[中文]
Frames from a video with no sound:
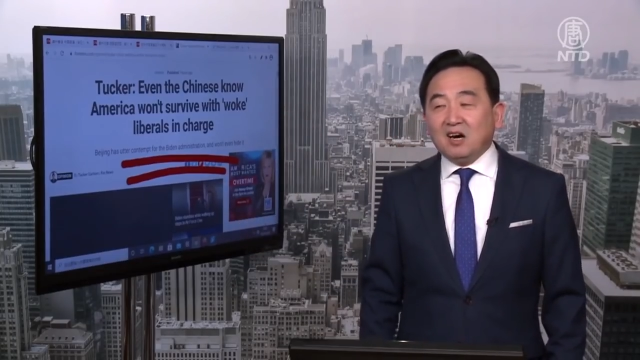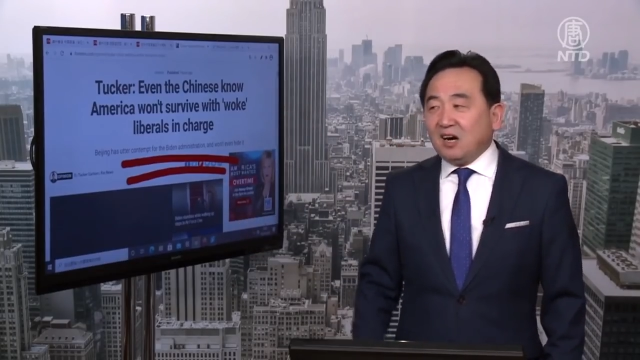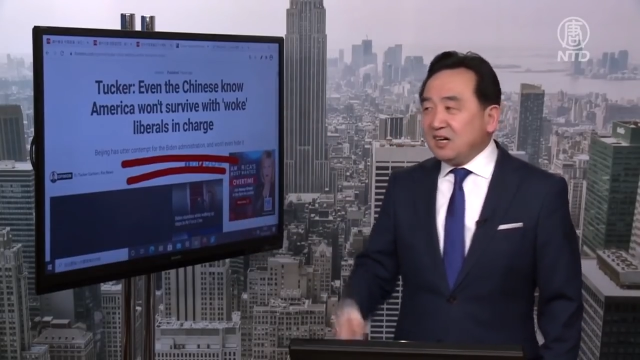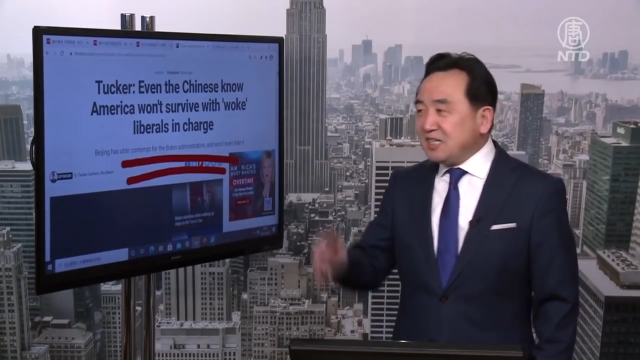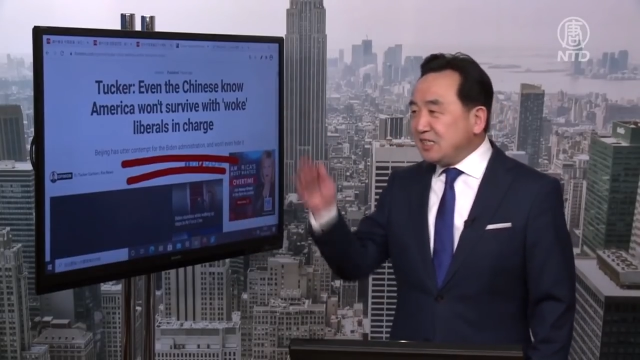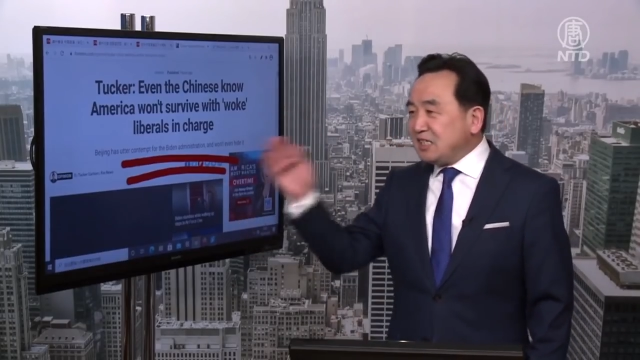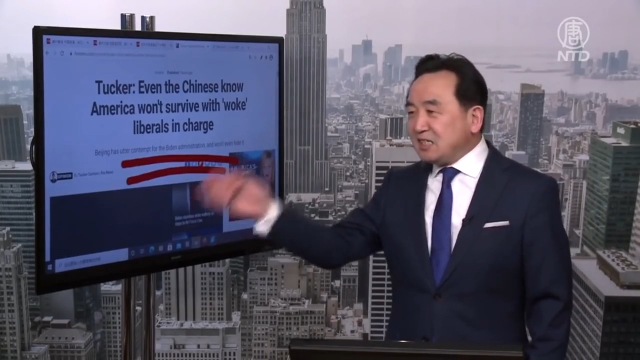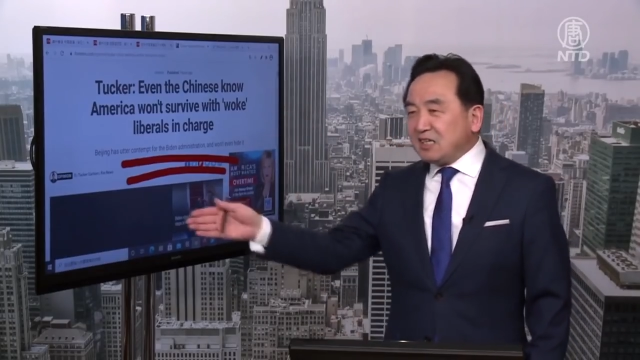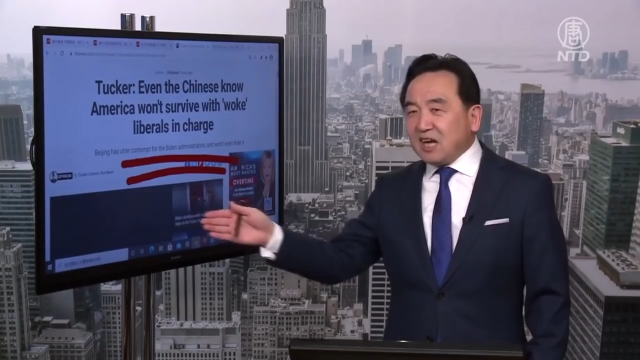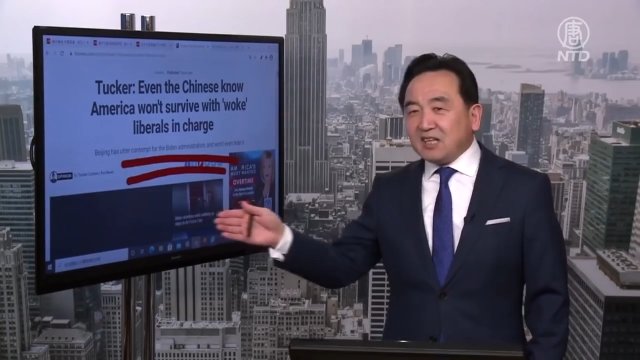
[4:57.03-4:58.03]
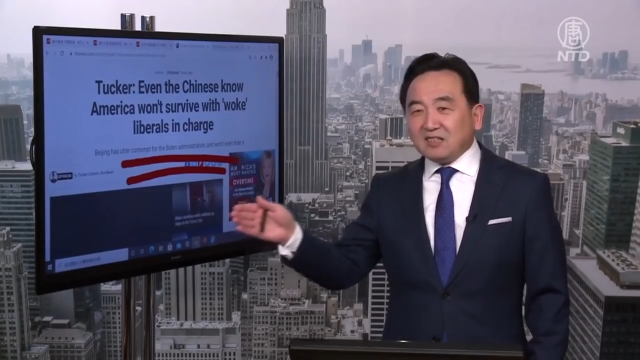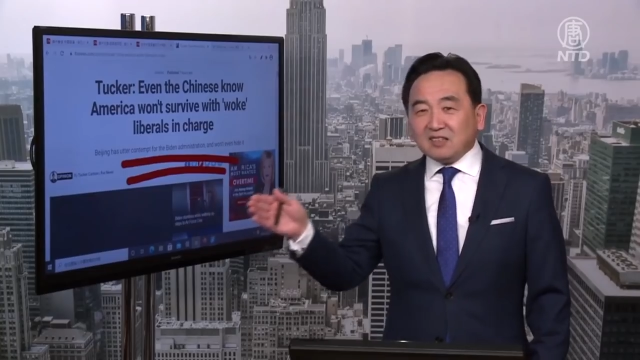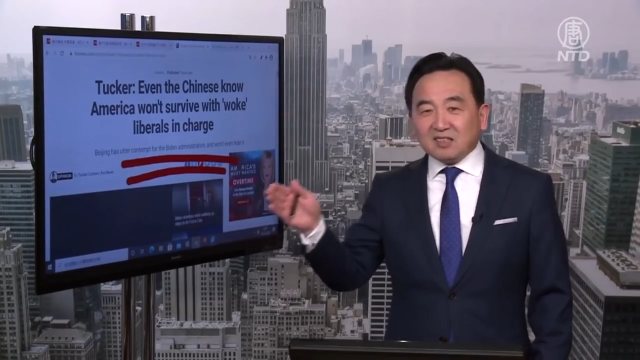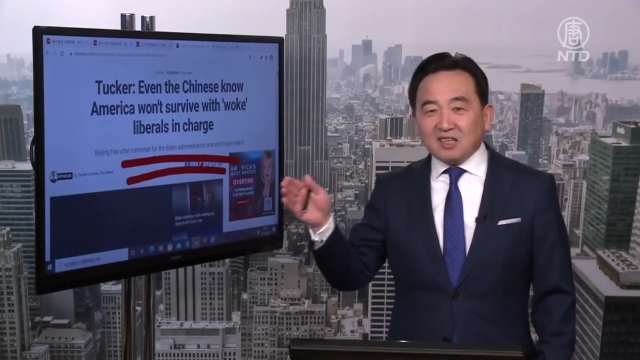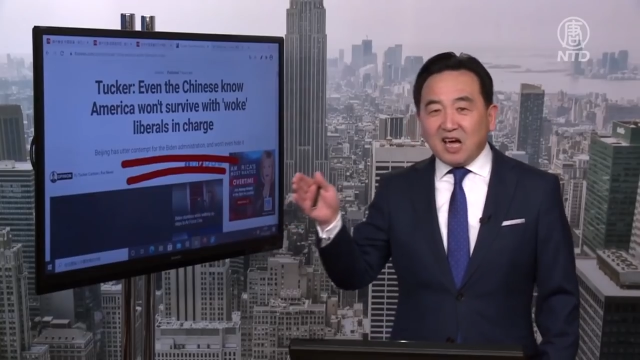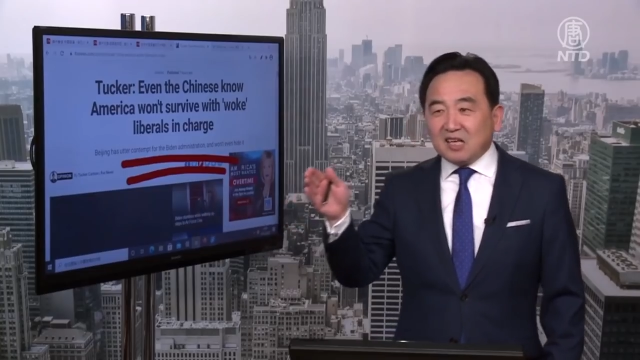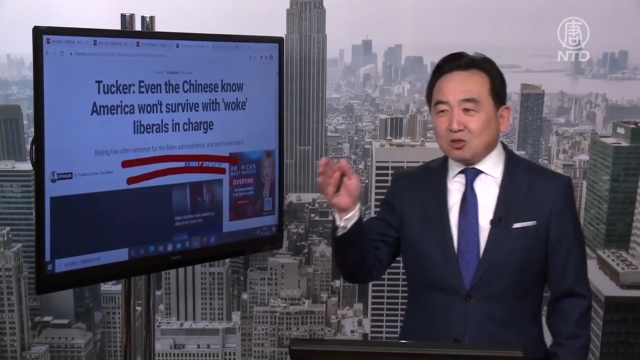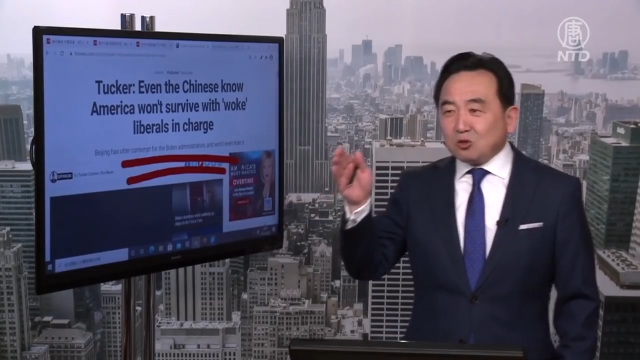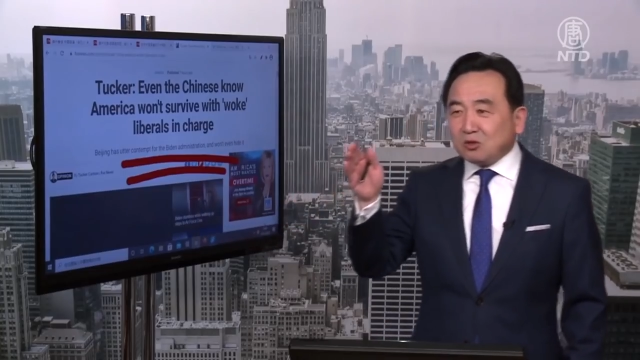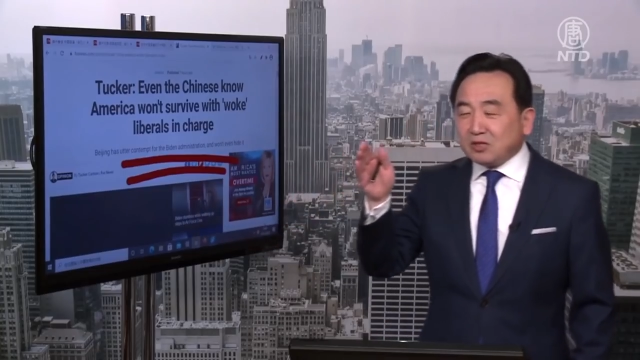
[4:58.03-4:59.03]
而你今天还
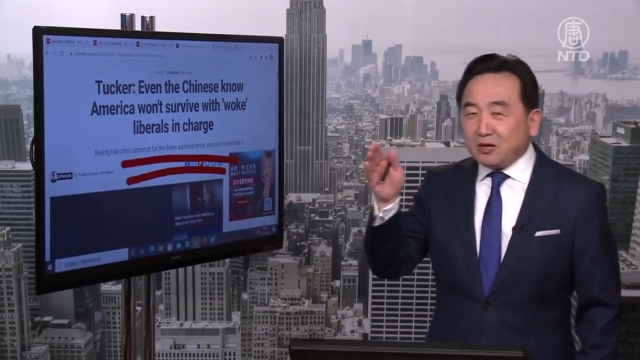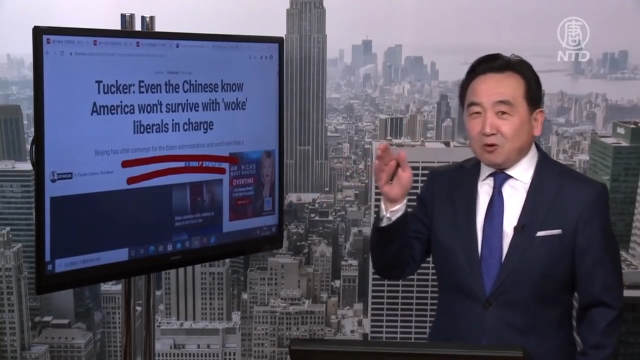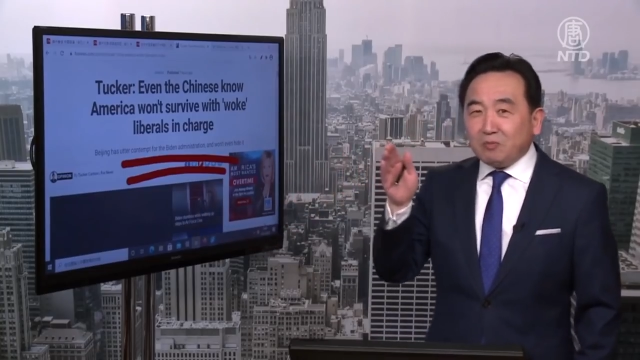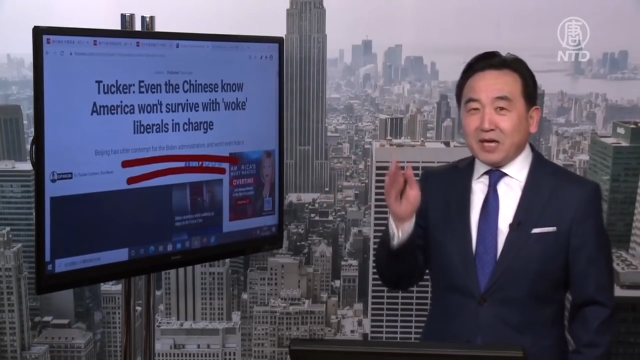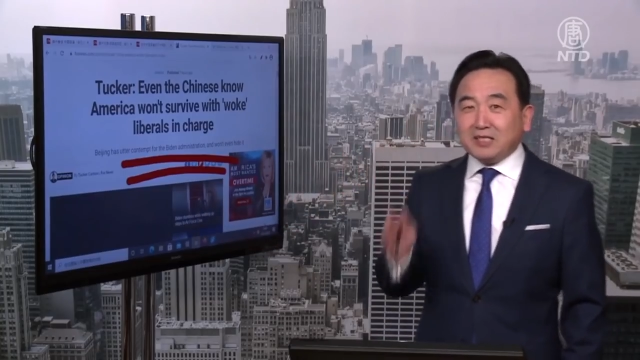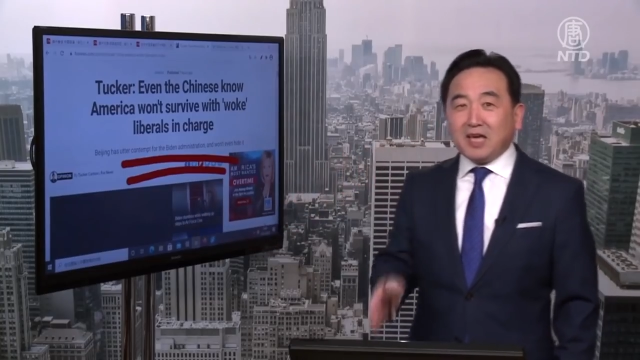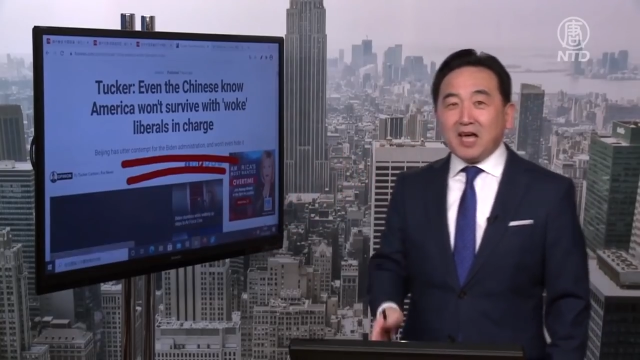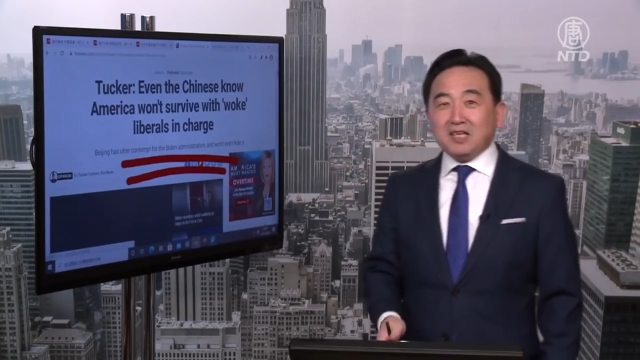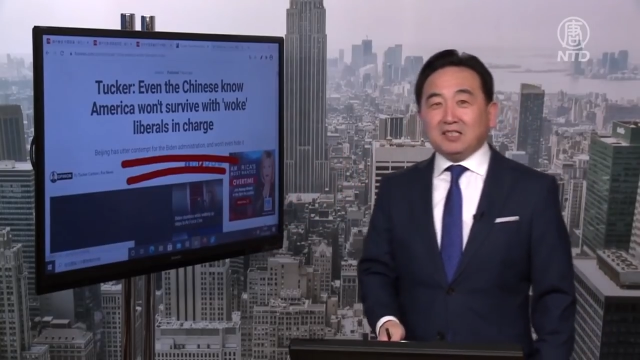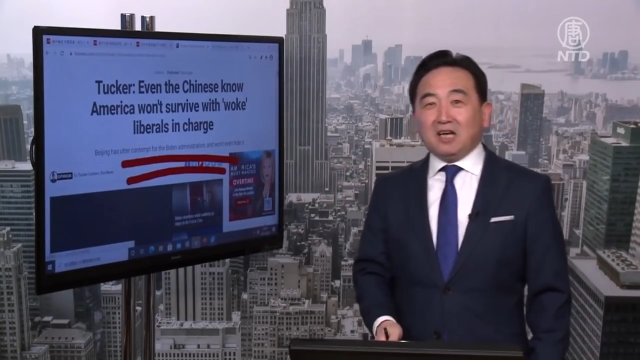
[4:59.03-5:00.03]
坐在我面前，